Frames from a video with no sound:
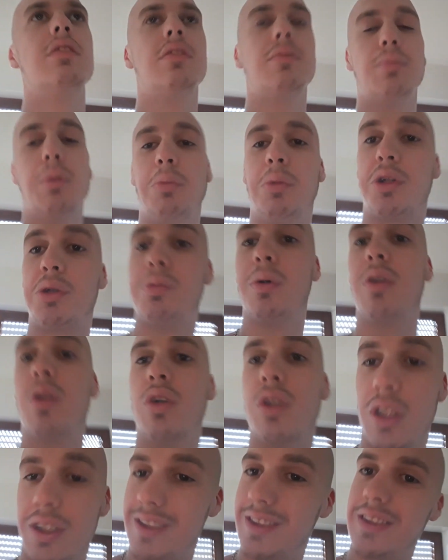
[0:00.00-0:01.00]
Bin mal gespannt,
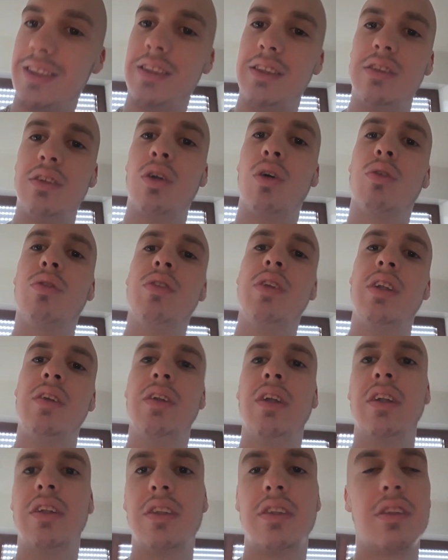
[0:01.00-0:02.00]
ich lasse sich hoffentlich
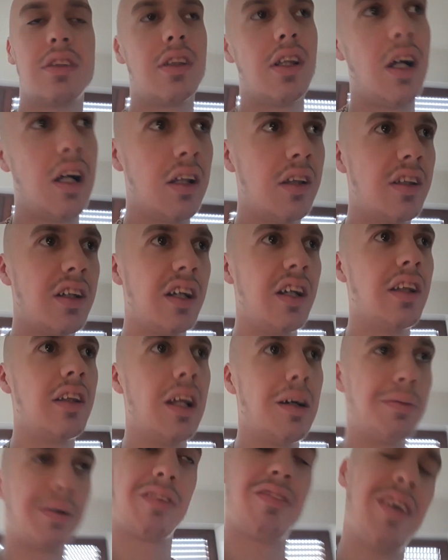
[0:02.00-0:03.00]
wieder antreten.
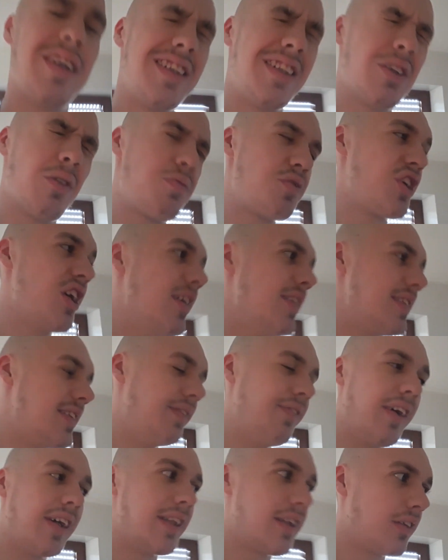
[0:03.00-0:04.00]
Aber ich weiß nicht, ob
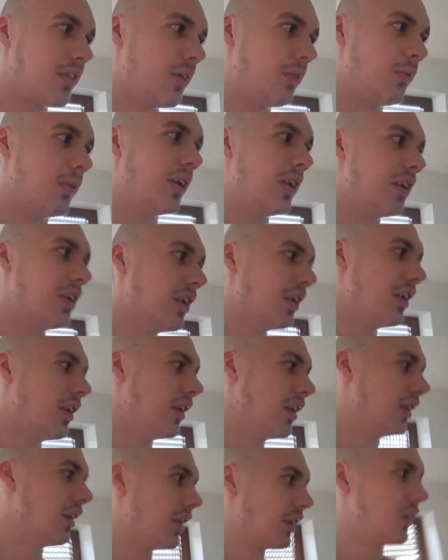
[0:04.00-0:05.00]
Chelsea weiterkommt, weil
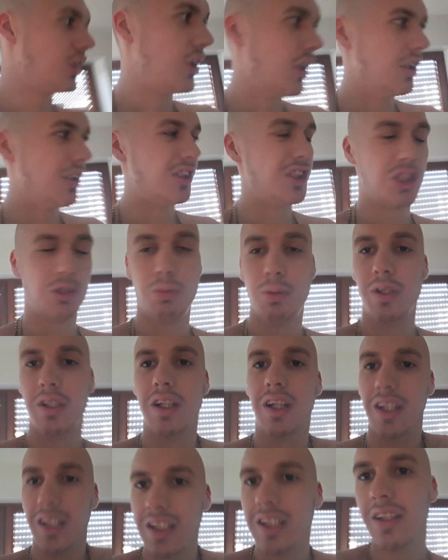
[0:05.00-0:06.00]
Chelsea spielt
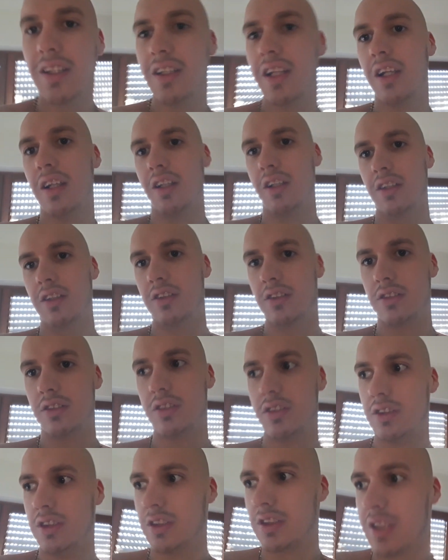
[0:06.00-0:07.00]
ja in Ding.
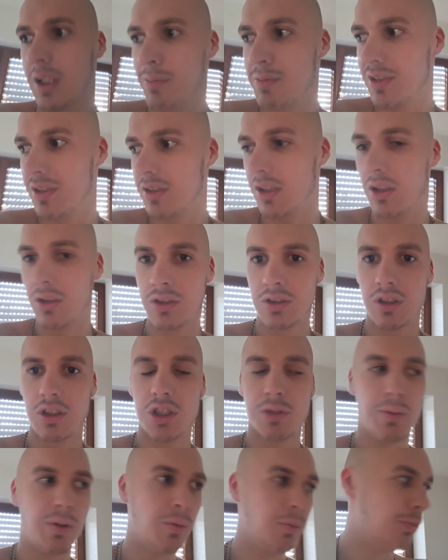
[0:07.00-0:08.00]
Jetzt haben sie zu Hause
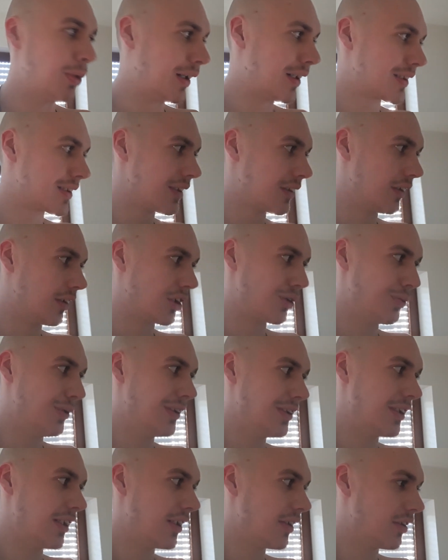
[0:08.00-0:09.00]
gespielt in Barca, jetzt spielen
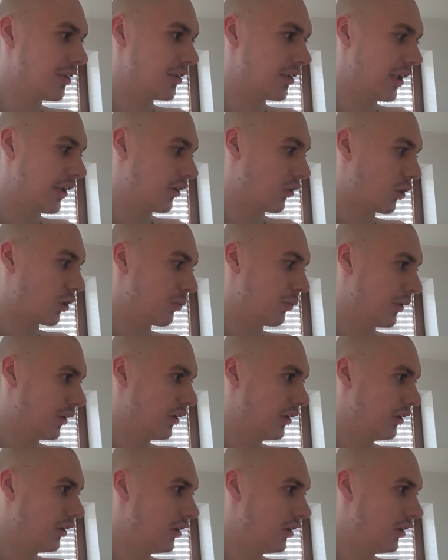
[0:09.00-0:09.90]
sie in Ding nochmal.